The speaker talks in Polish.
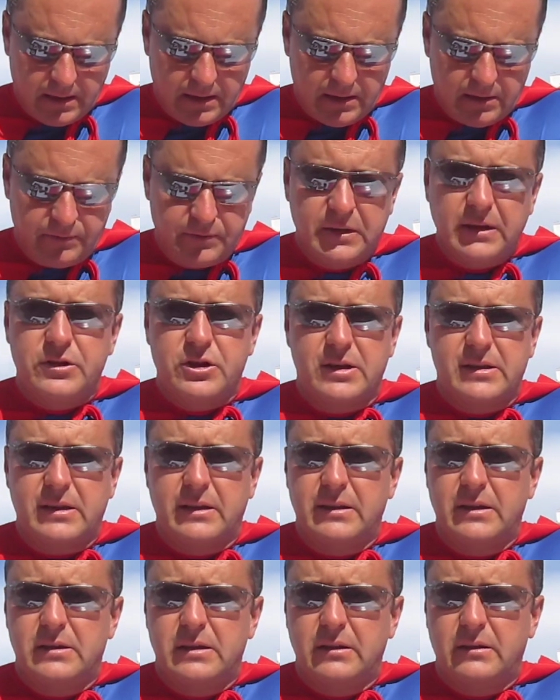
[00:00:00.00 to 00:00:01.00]
E, w tych
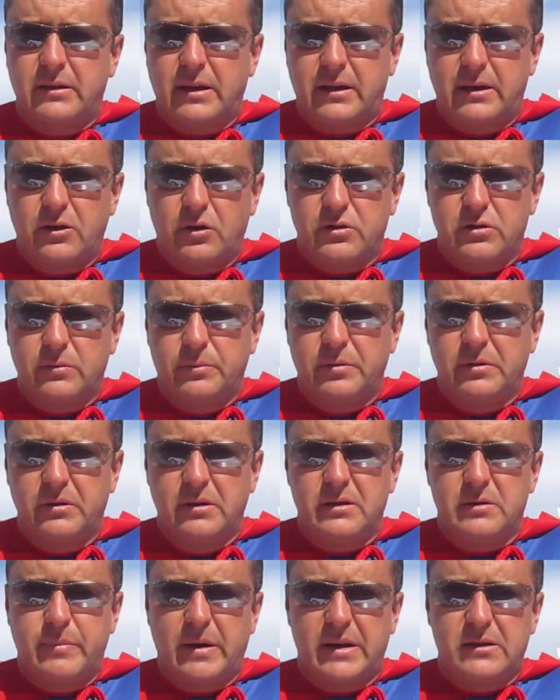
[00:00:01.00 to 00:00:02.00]
czasach niestety takich osób
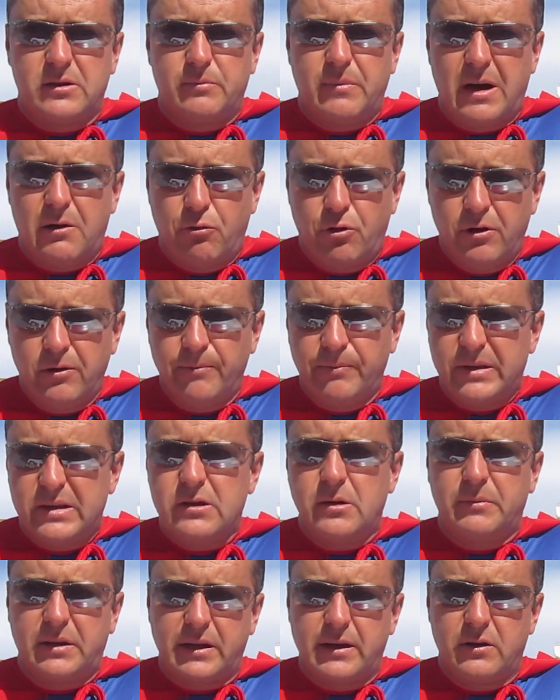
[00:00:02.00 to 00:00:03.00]
jest bardzo mało.
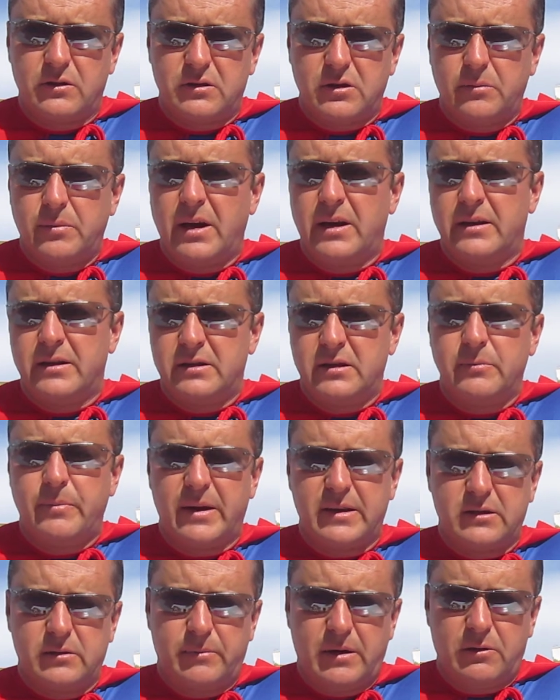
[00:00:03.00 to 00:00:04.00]
Są takie osoby, ale jest ich
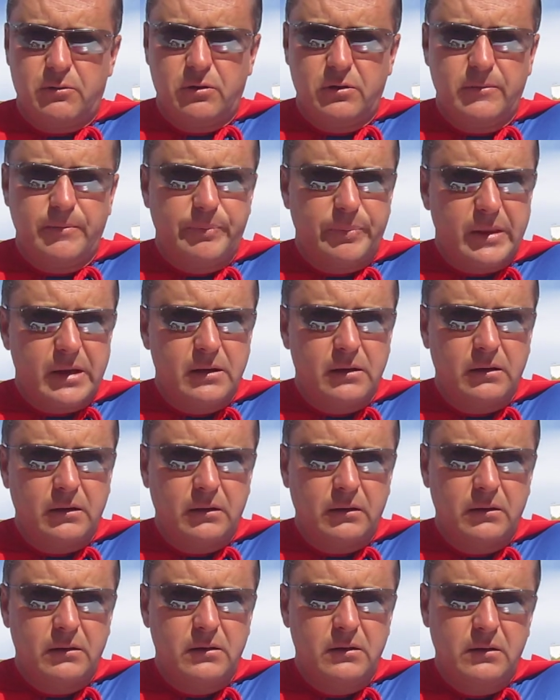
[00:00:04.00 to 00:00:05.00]
bardzo mało. E,
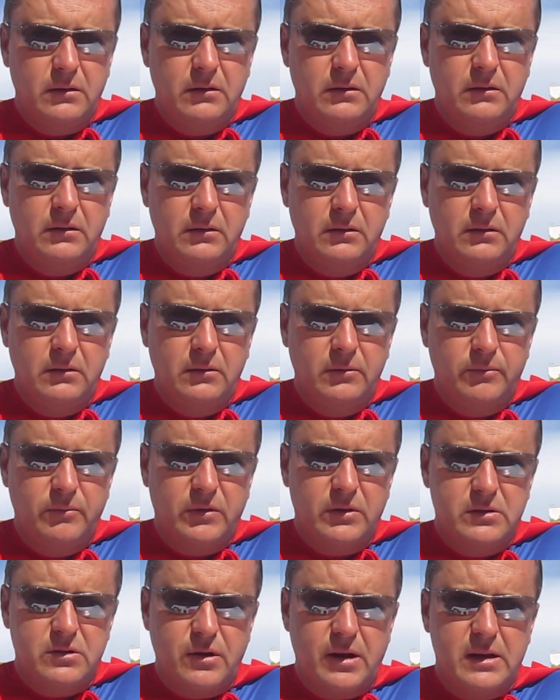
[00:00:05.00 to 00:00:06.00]
I
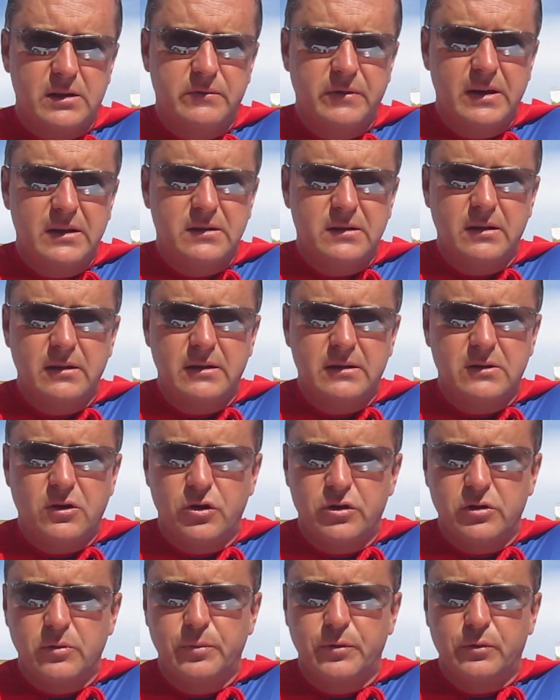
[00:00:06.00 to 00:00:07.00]
coraz więcej jest
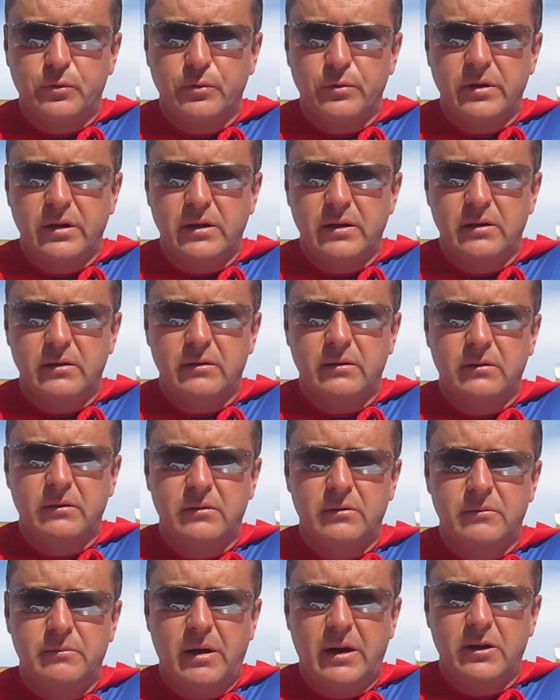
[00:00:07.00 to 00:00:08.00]
osób, które
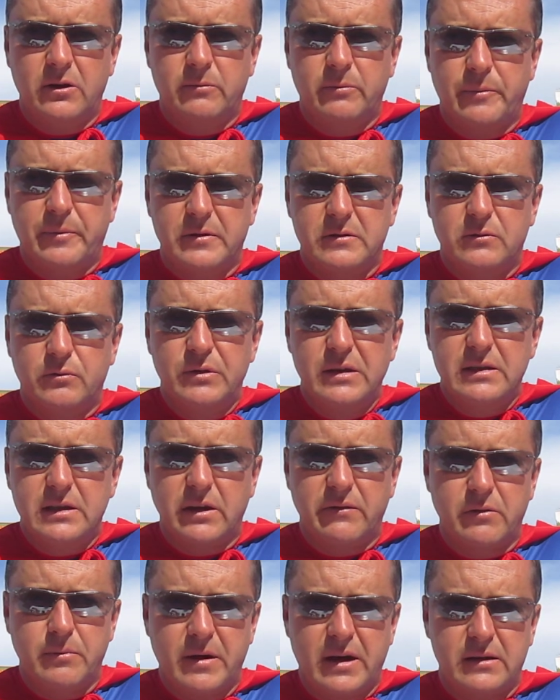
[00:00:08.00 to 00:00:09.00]
e, mają po prostu
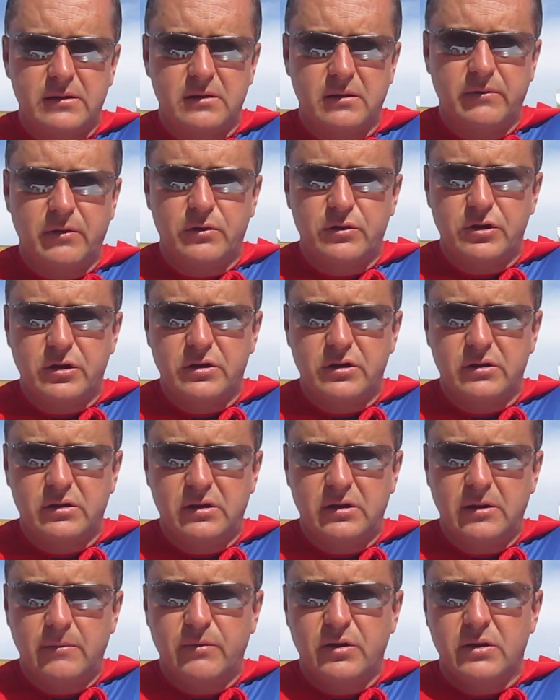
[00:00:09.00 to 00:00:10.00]
niskie wibracje. Wiąże się z
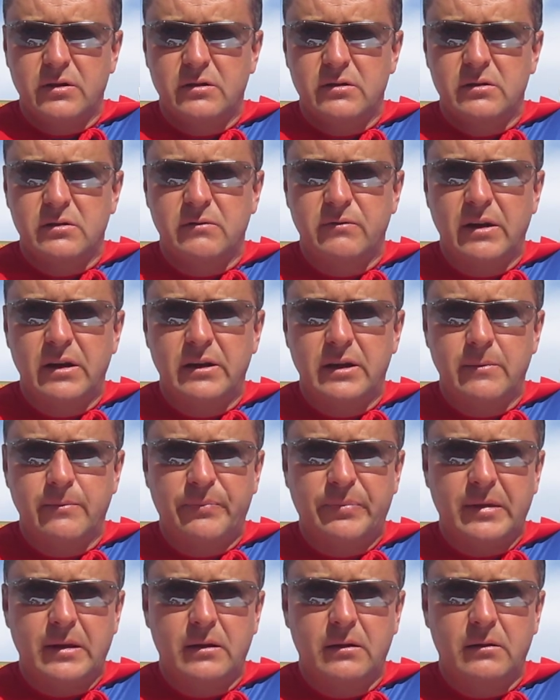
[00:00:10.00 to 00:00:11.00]
tym, z
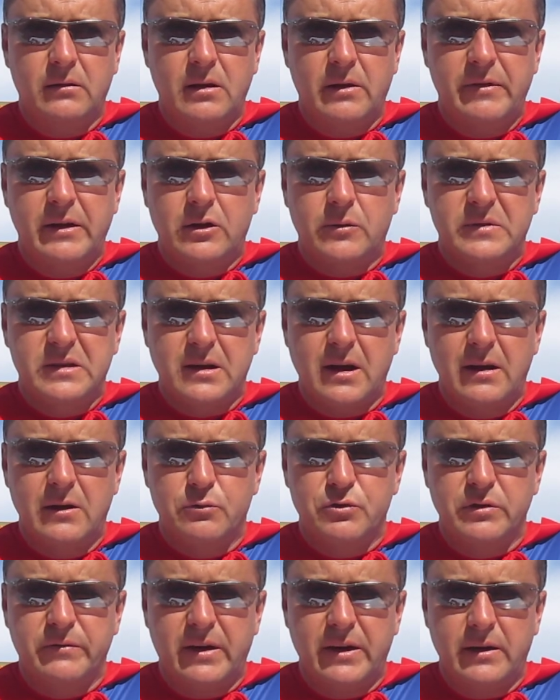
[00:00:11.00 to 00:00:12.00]
wielkim, na wielką skalę
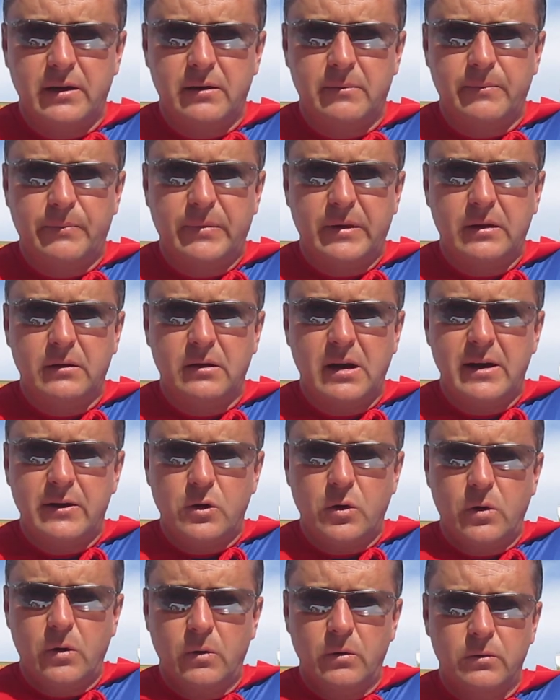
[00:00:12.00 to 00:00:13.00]
używaniem
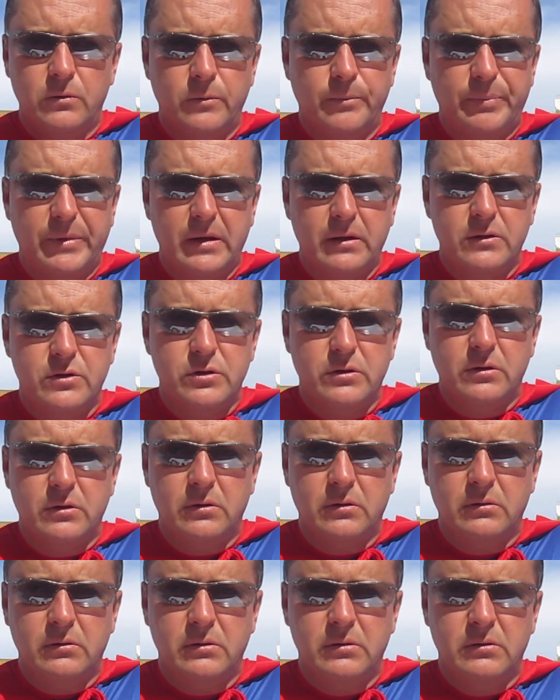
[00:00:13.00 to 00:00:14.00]
alkoholu, czy
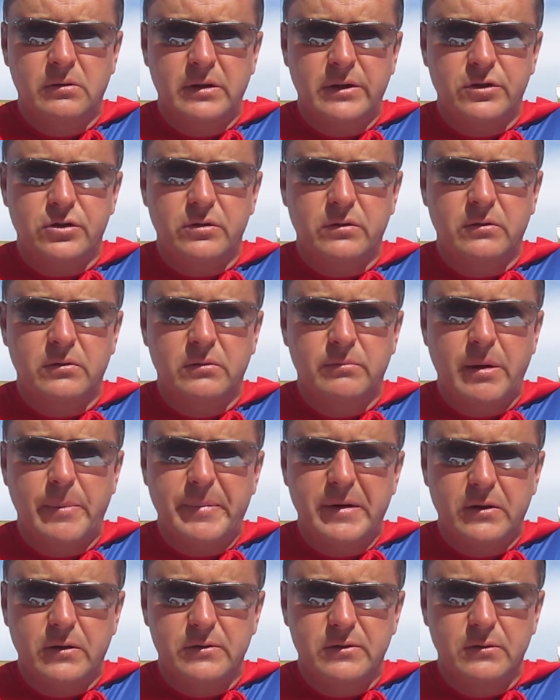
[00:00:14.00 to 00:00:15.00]
to też
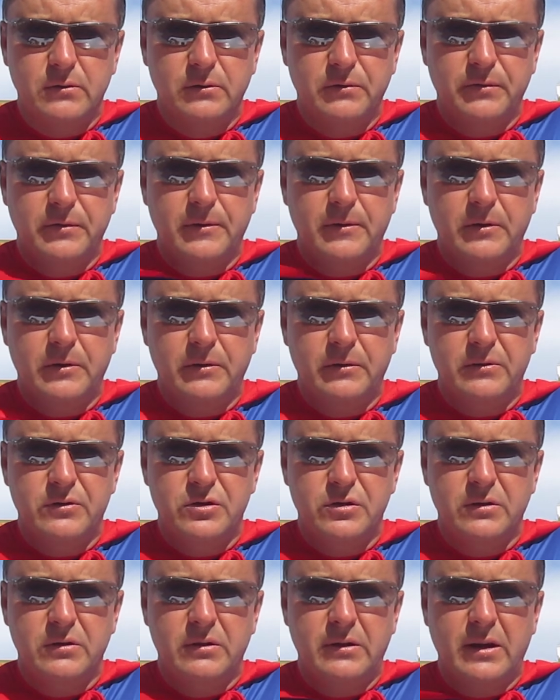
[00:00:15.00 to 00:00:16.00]
papierosów,
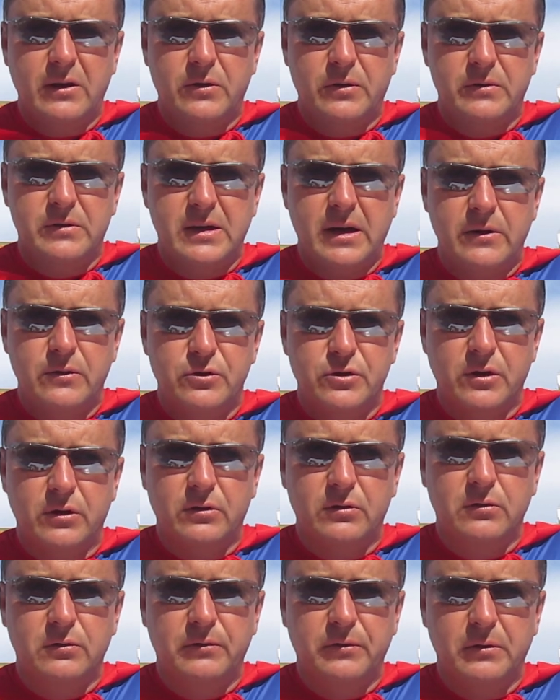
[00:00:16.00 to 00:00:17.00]
czy innego rodzaju
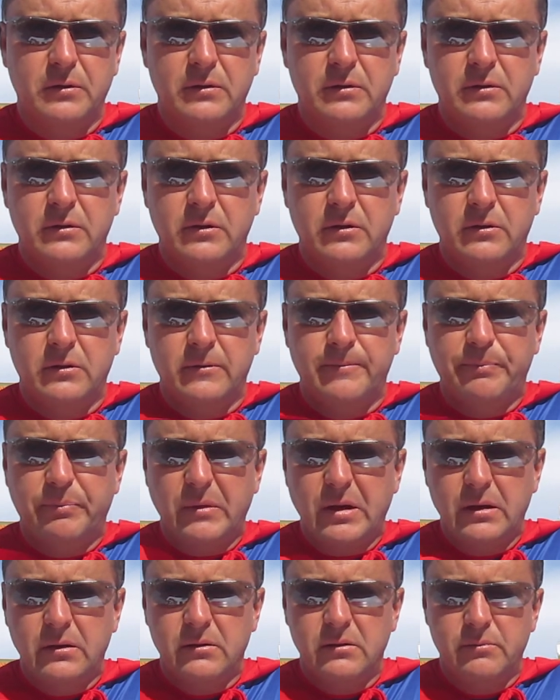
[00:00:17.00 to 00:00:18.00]
środków do,
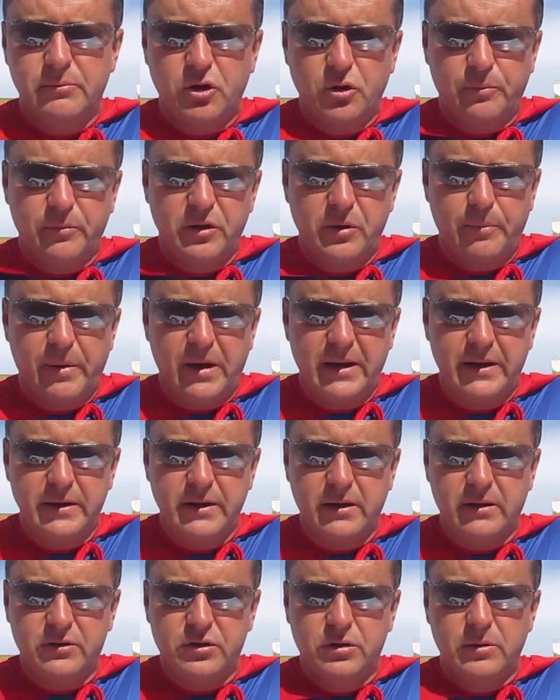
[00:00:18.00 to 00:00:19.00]
do, do
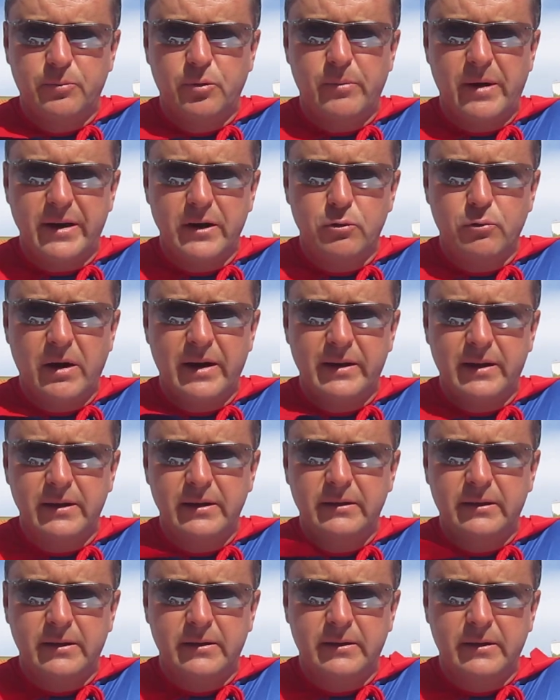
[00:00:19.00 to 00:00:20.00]
palenia typu marihuana
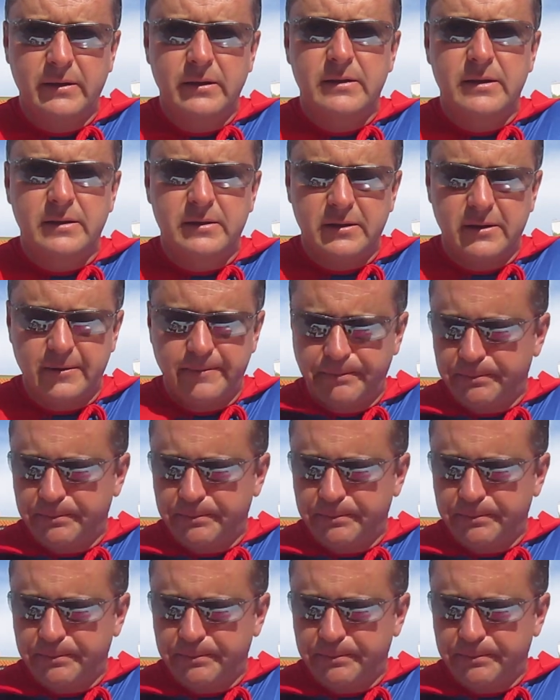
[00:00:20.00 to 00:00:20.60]
itd. itc.